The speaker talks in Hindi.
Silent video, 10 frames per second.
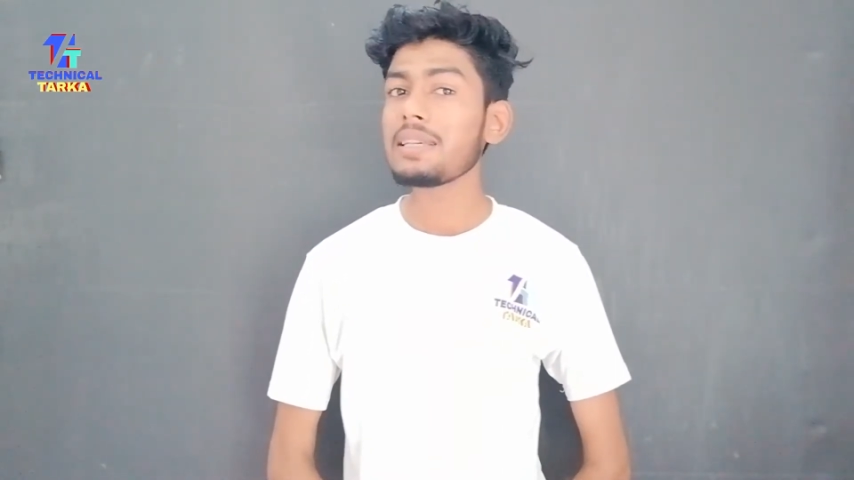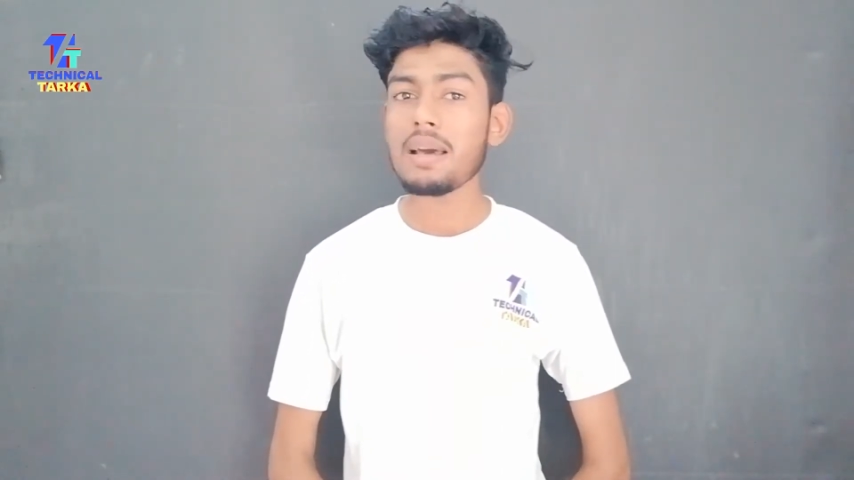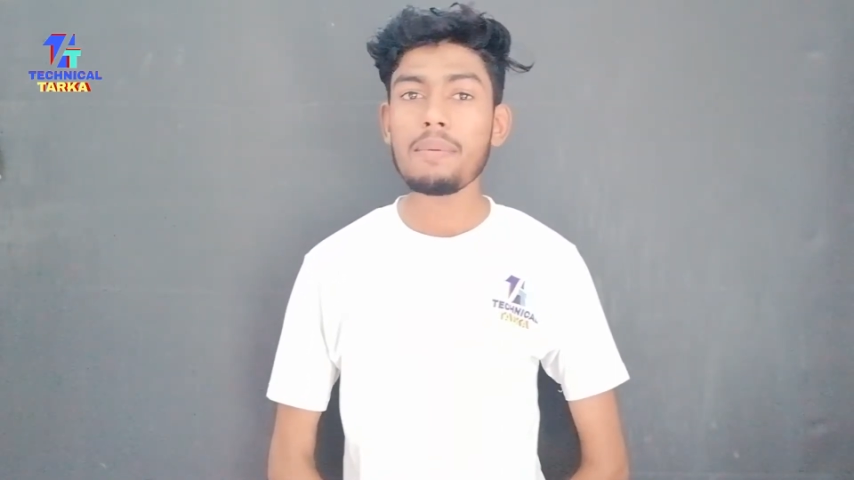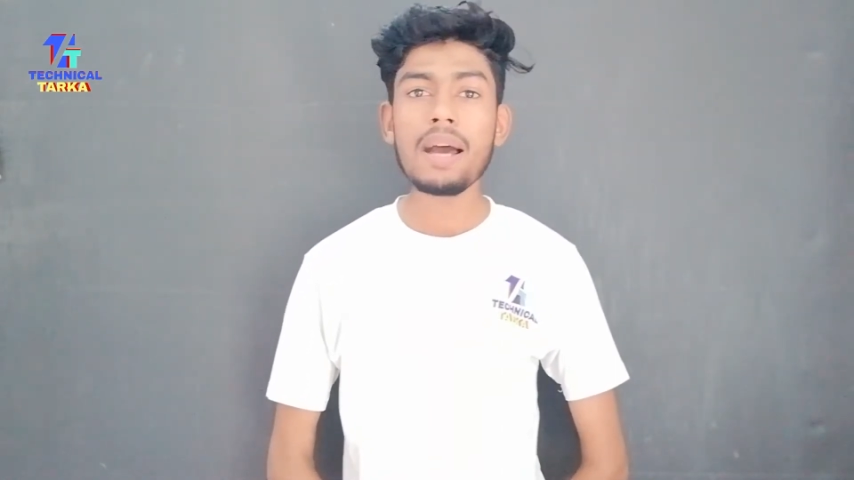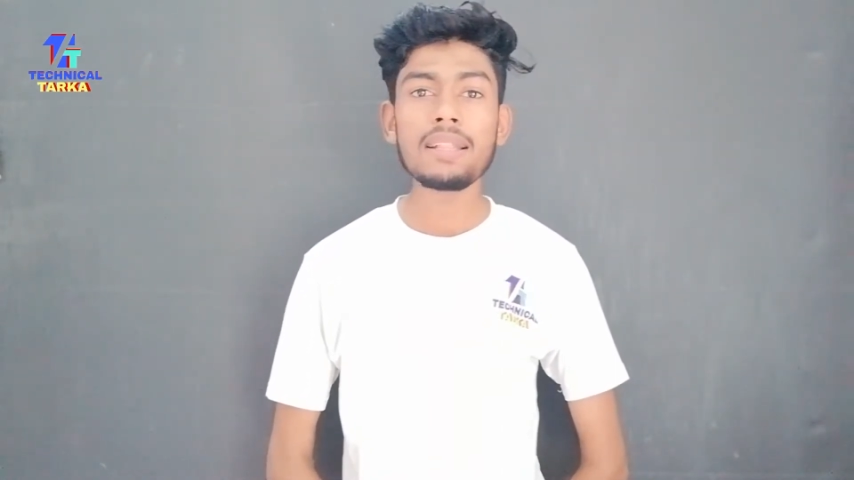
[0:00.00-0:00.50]

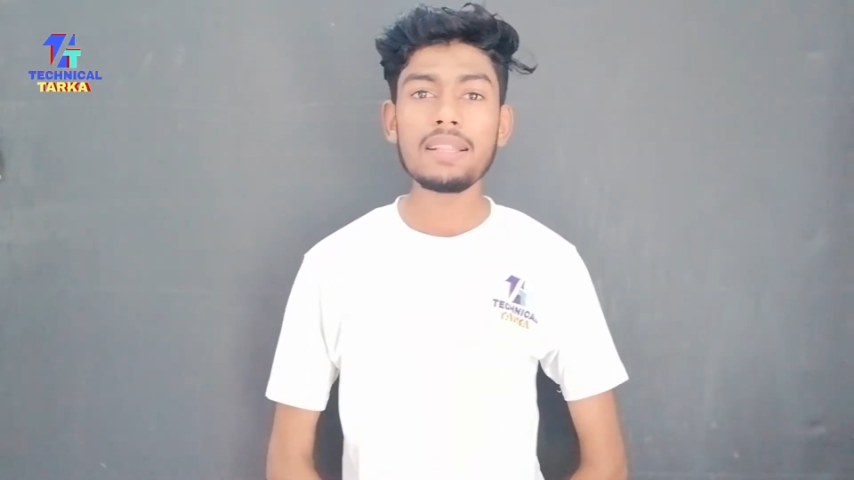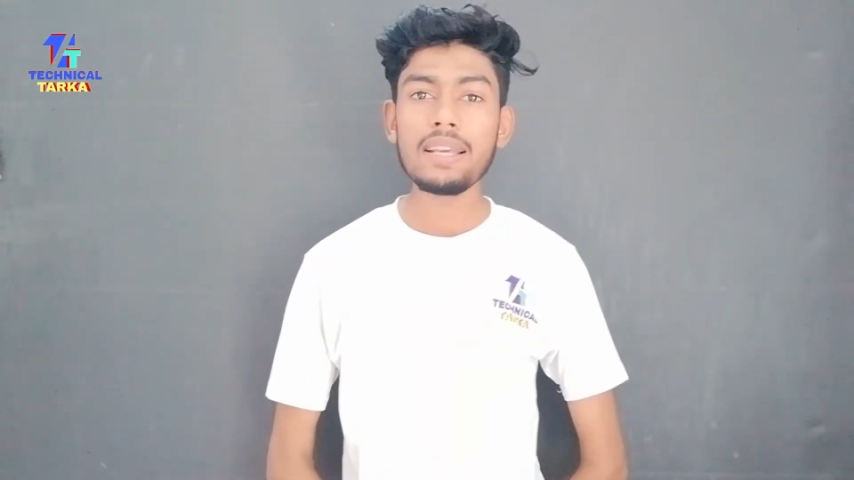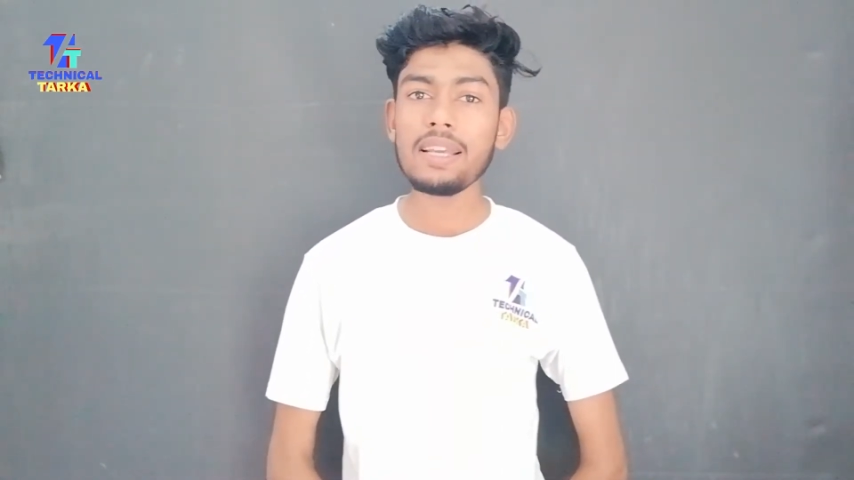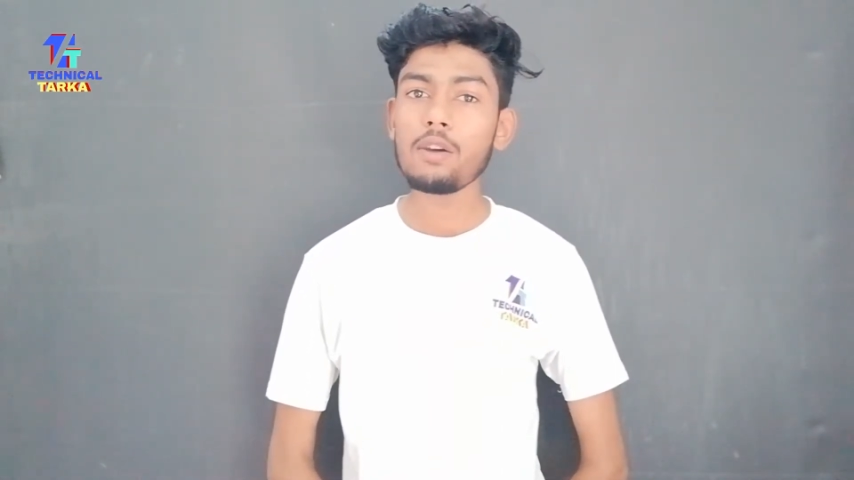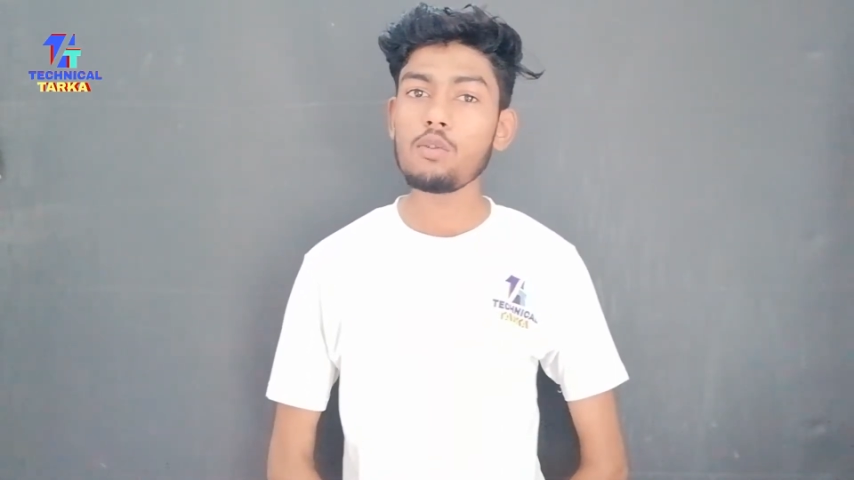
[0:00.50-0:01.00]
ऐसा बात
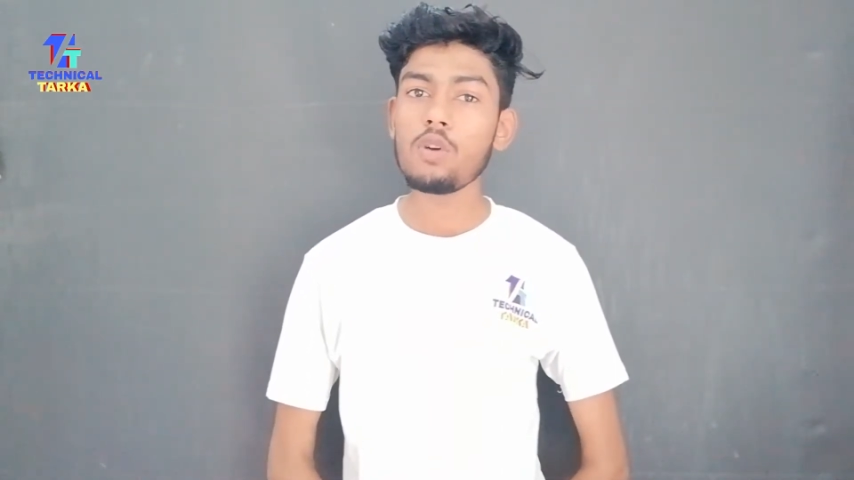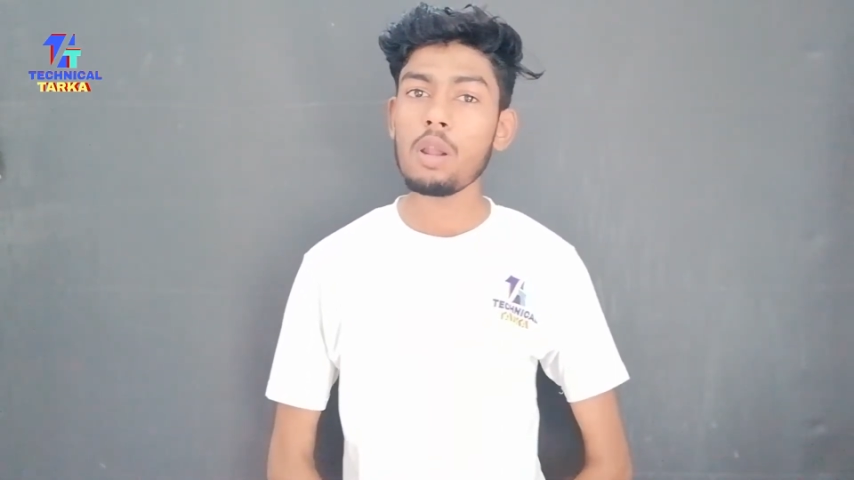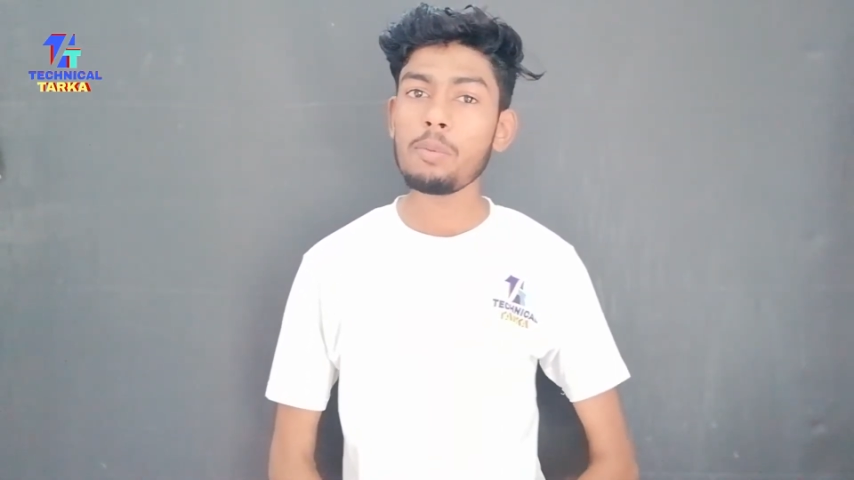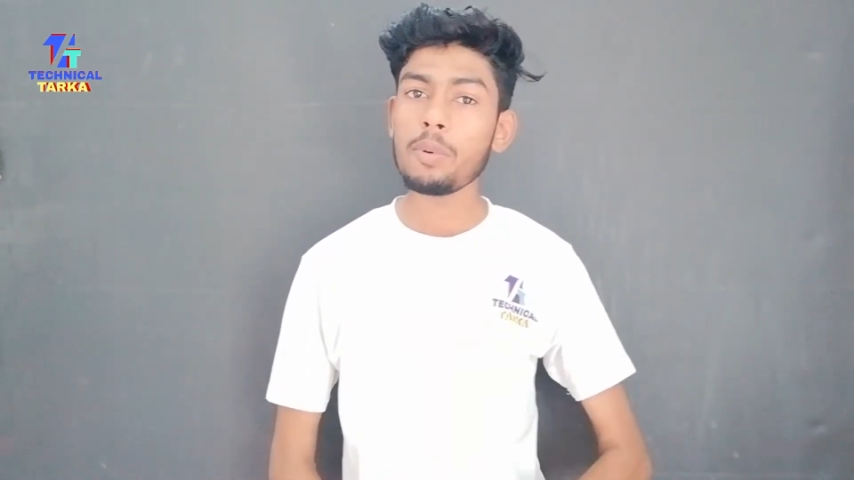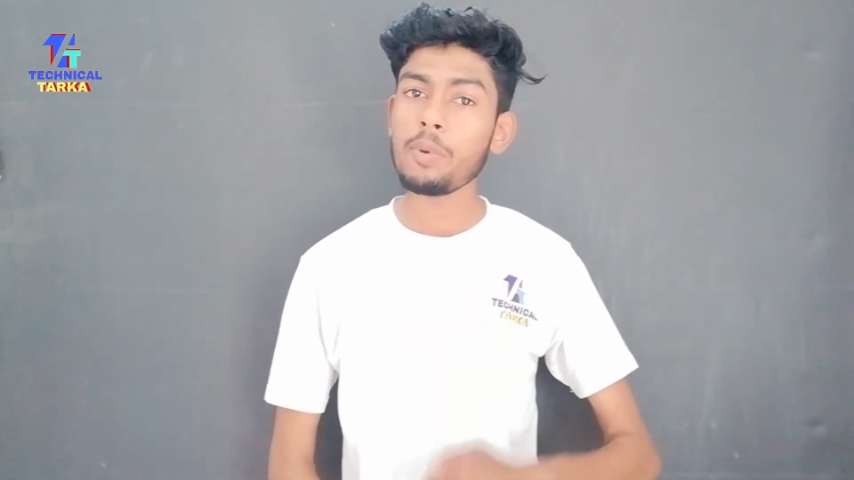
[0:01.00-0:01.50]
नहीं है
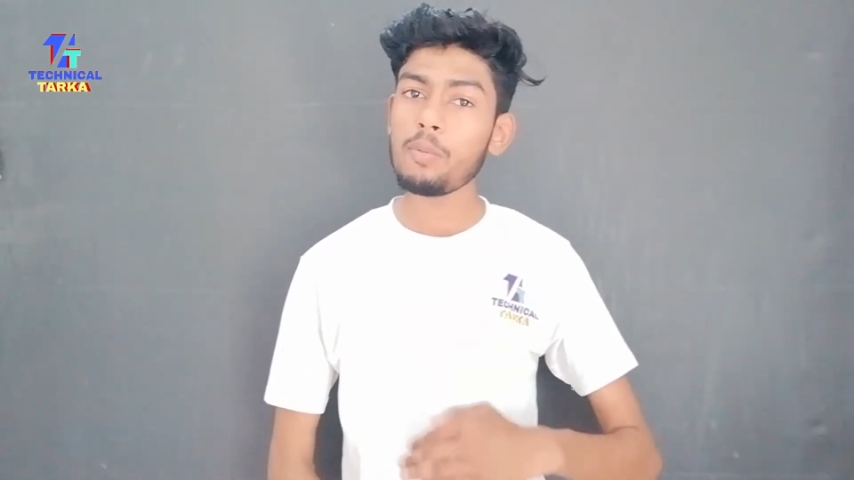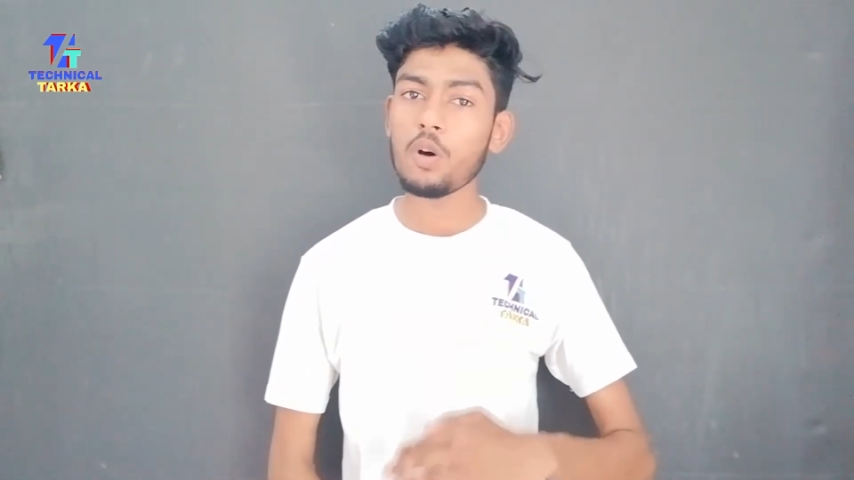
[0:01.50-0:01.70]
गूगल पर भी